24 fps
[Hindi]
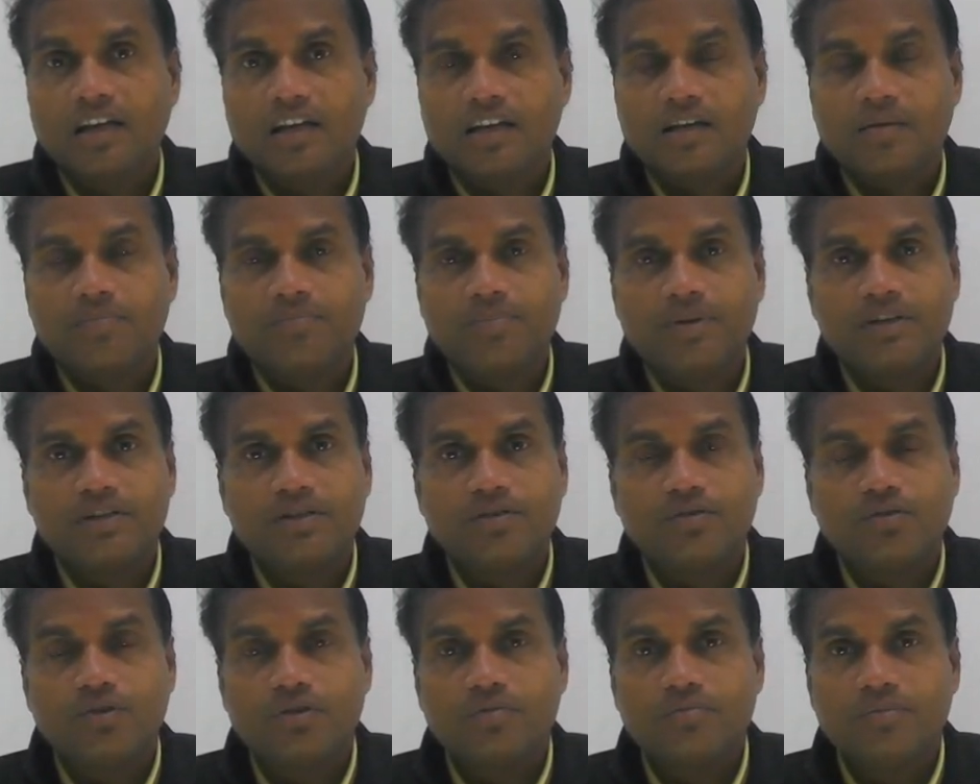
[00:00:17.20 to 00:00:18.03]
कि
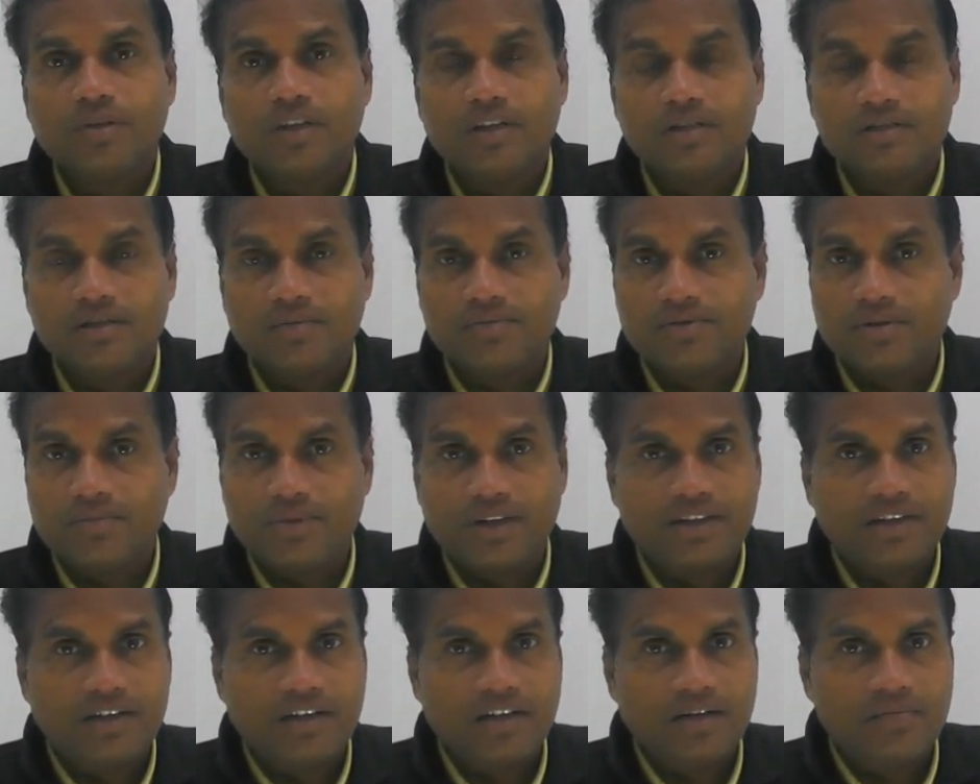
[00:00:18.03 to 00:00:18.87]
प्रतिरोध में जब
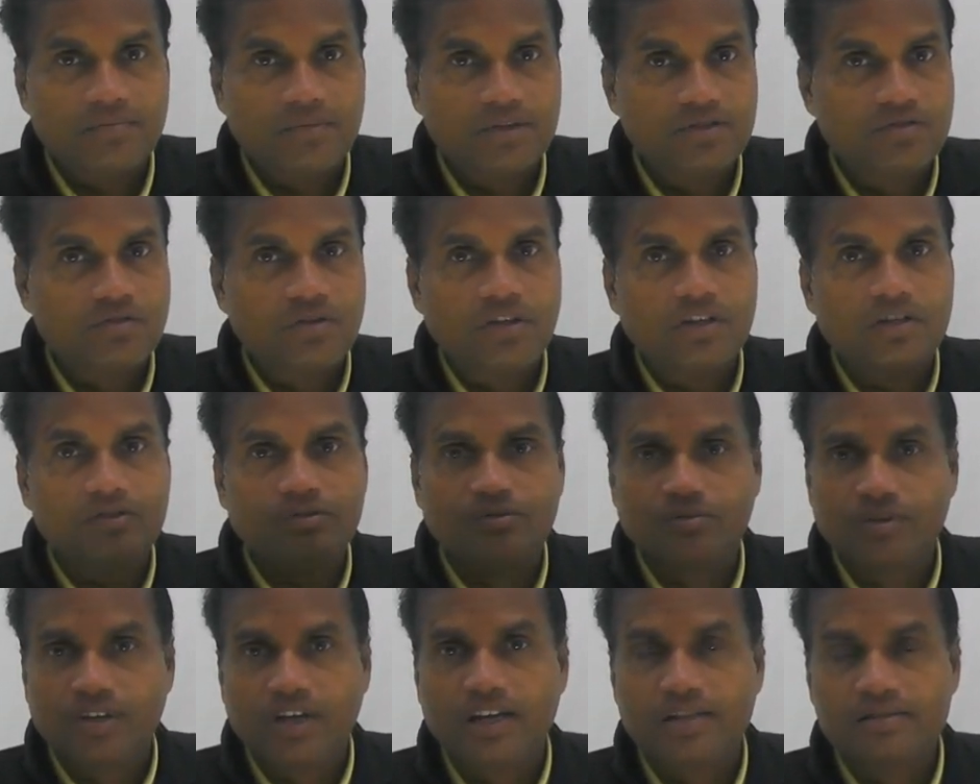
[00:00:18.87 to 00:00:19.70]
समांतर क्रम में जोड़ेंगे
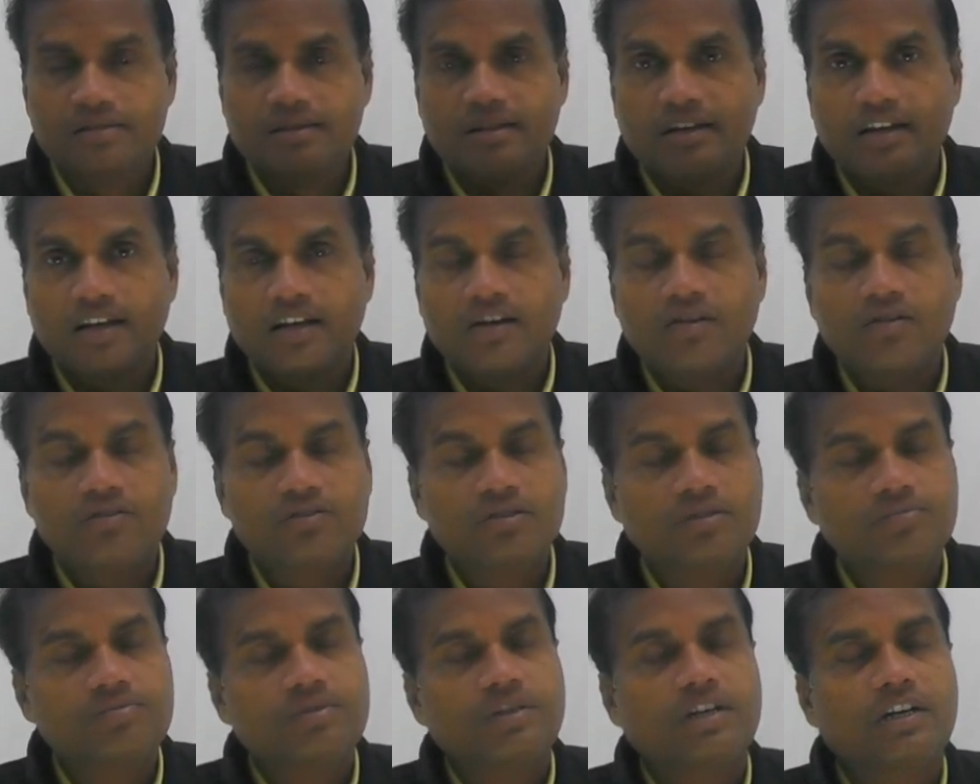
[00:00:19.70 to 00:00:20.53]
तो क्या आंसर आएगा और
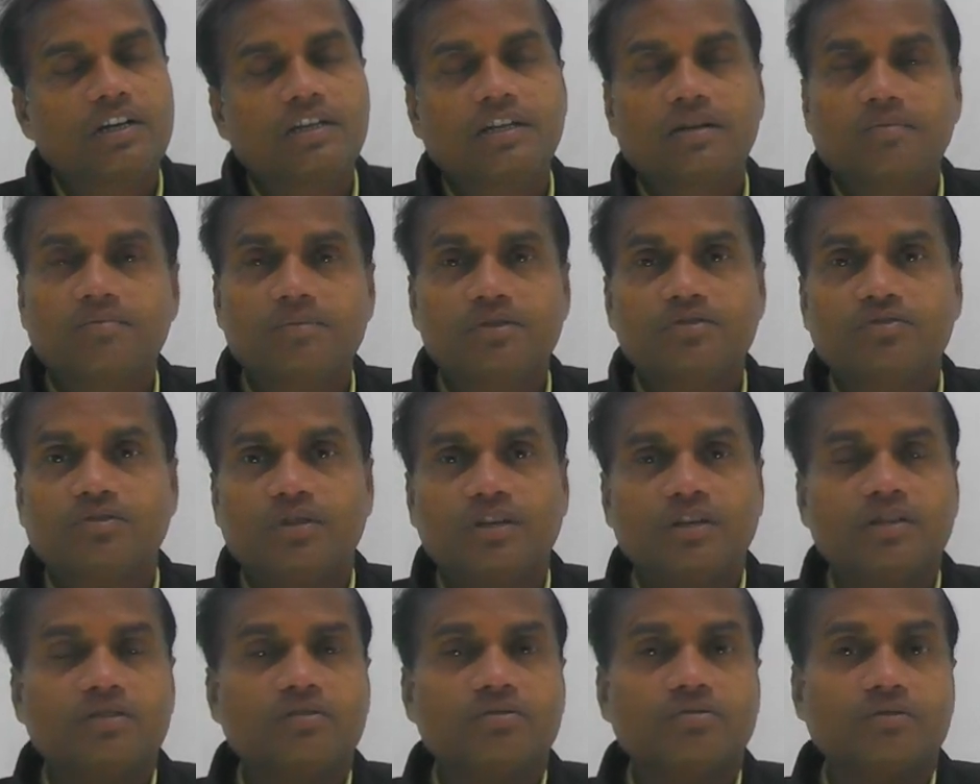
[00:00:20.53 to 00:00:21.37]
जब श्रेणी क्रम में
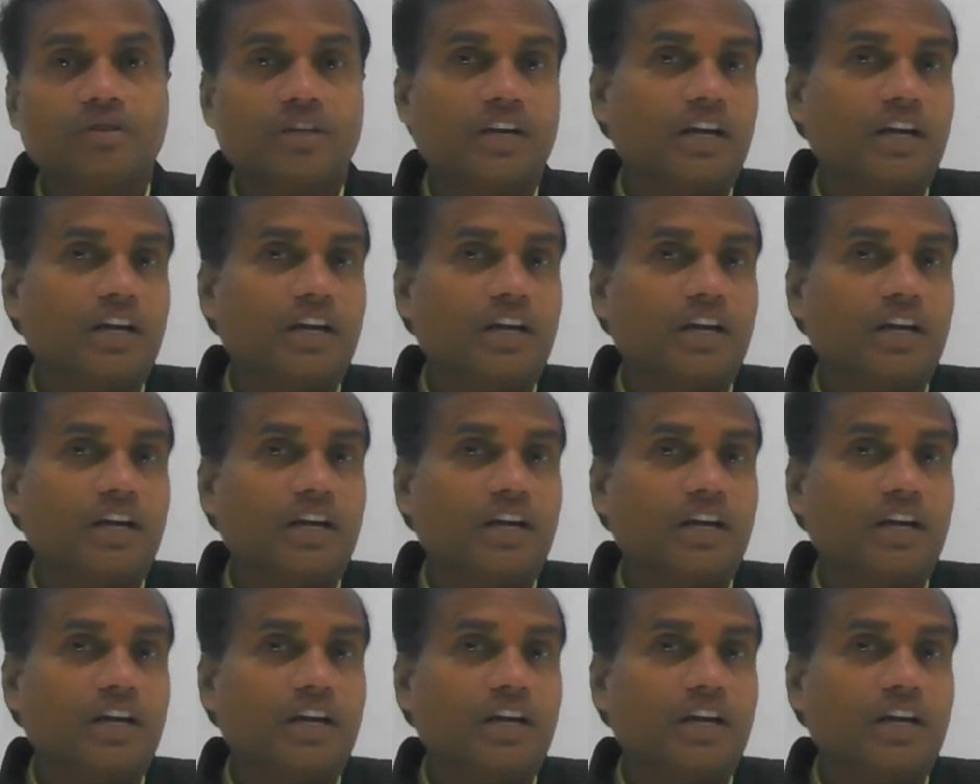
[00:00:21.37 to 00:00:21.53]
जोड़ेंगे तो